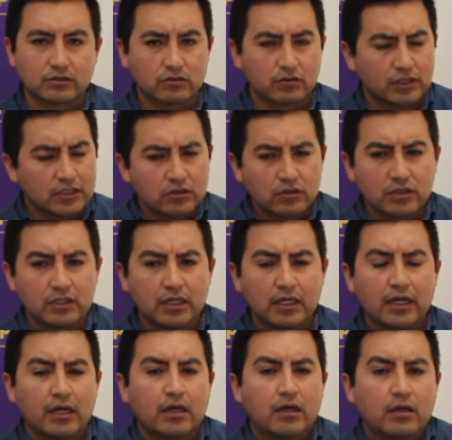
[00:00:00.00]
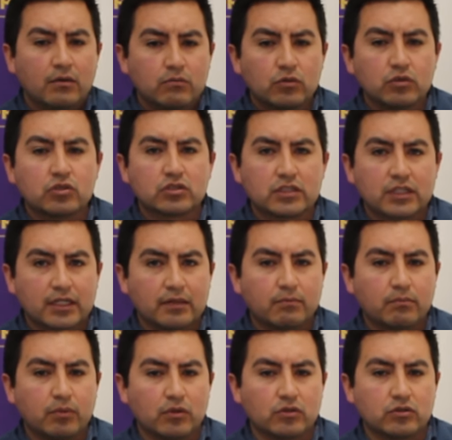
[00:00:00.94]
¿no? De esto hay muchos
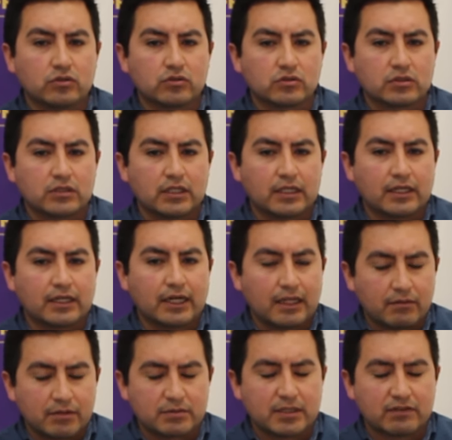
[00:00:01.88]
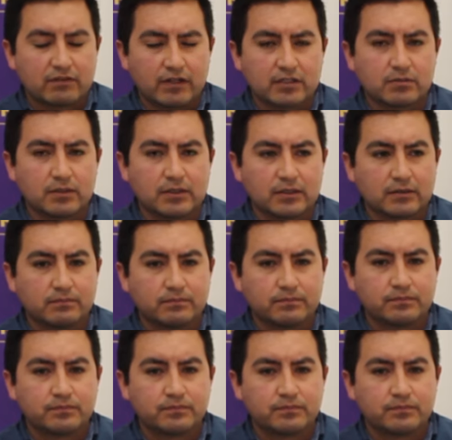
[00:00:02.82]
ejemplos eh, y cada vez más felizmente.